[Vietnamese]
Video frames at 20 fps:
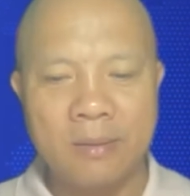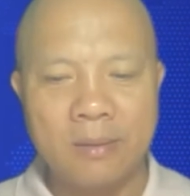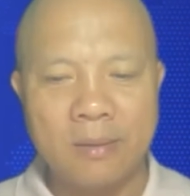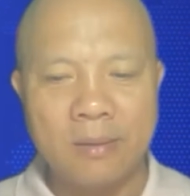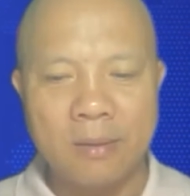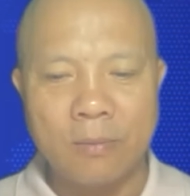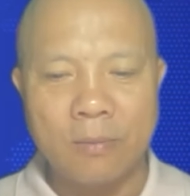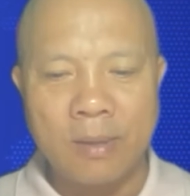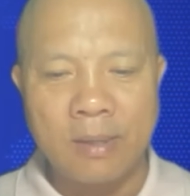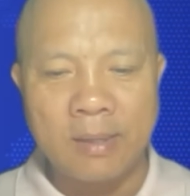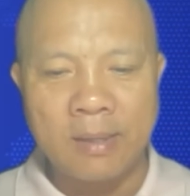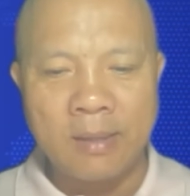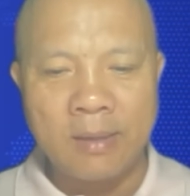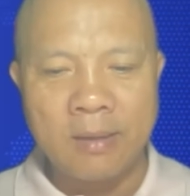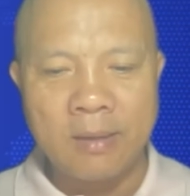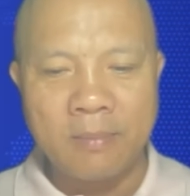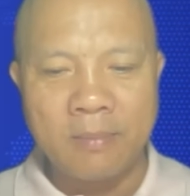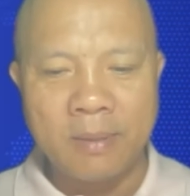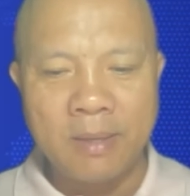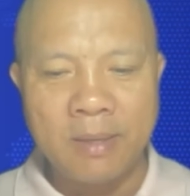Ở ngoài
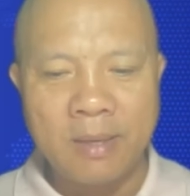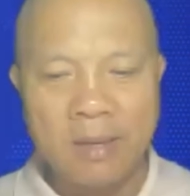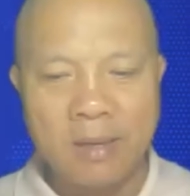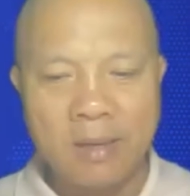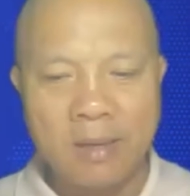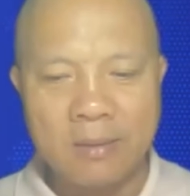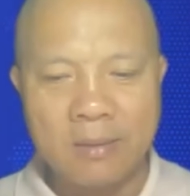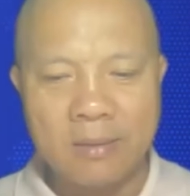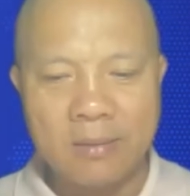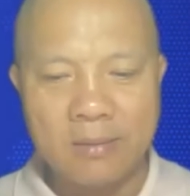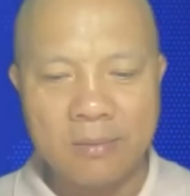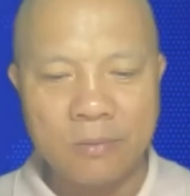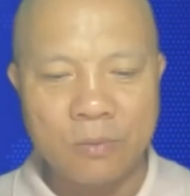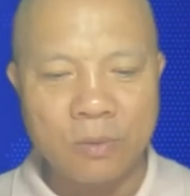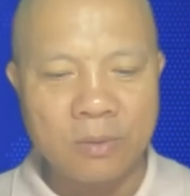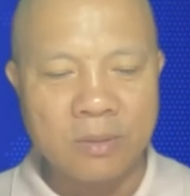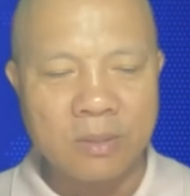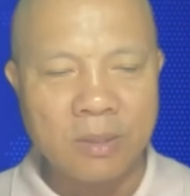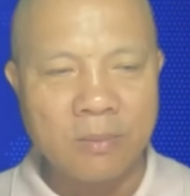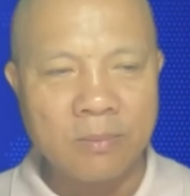kia bây giờ
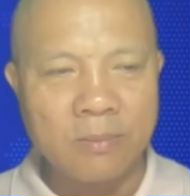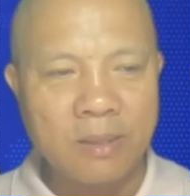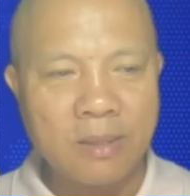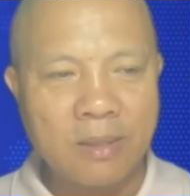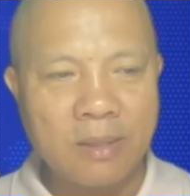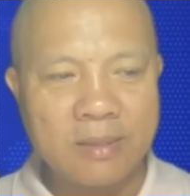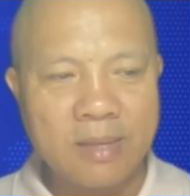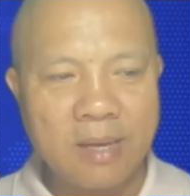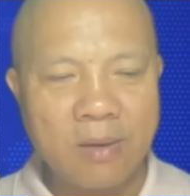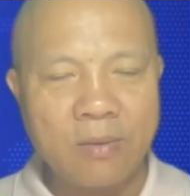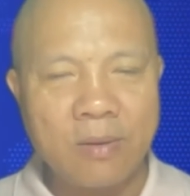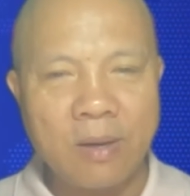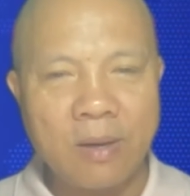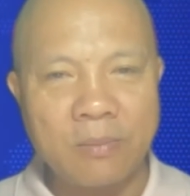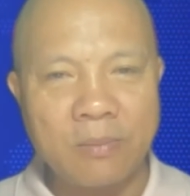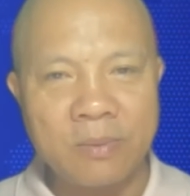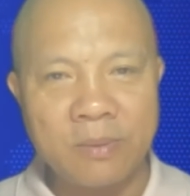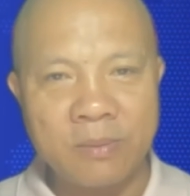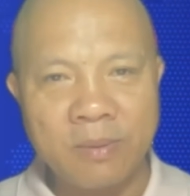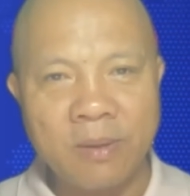cuộc sống rất là sao
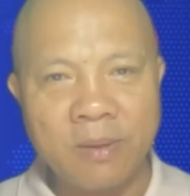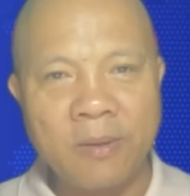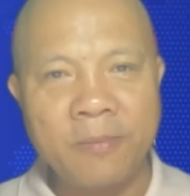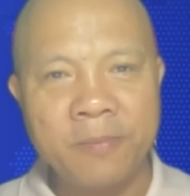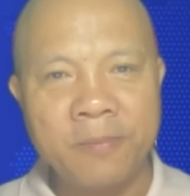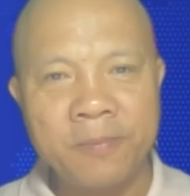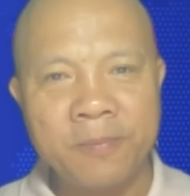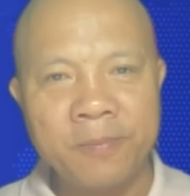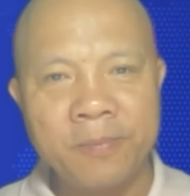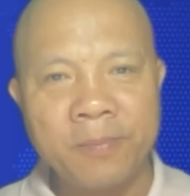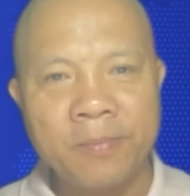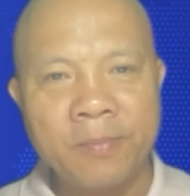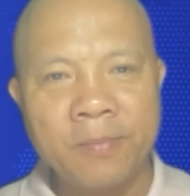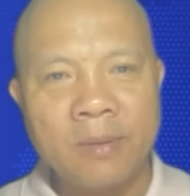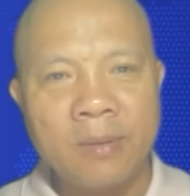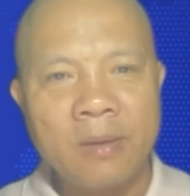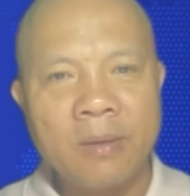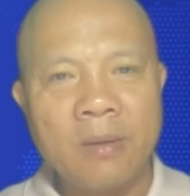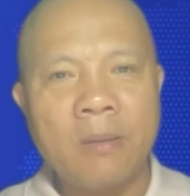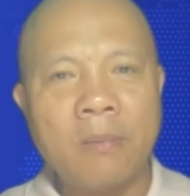động, đúng không?
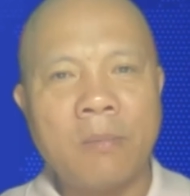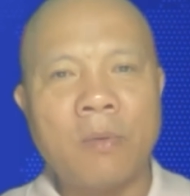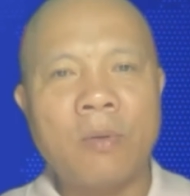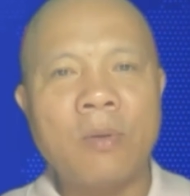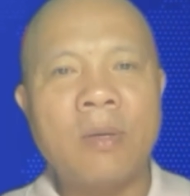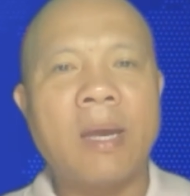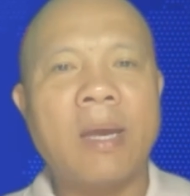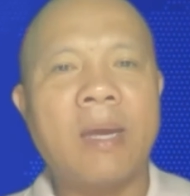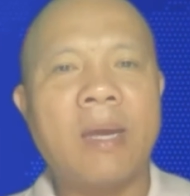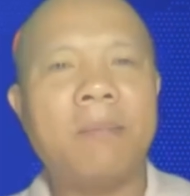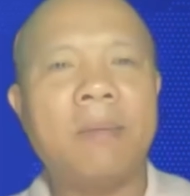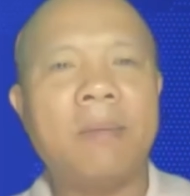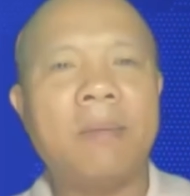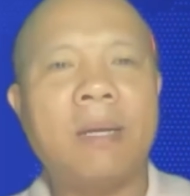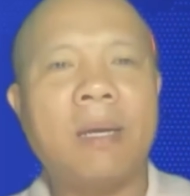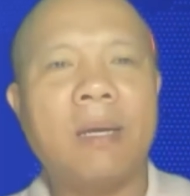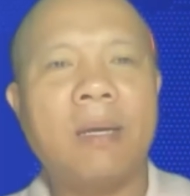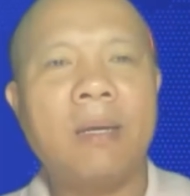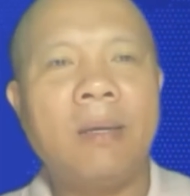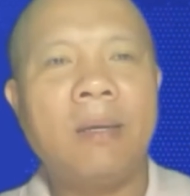Nhưng mà mỗi ngày mình
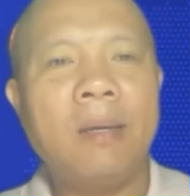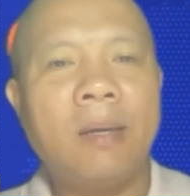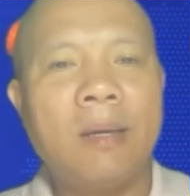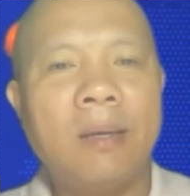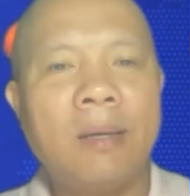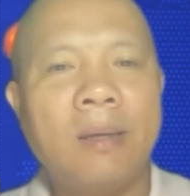hãy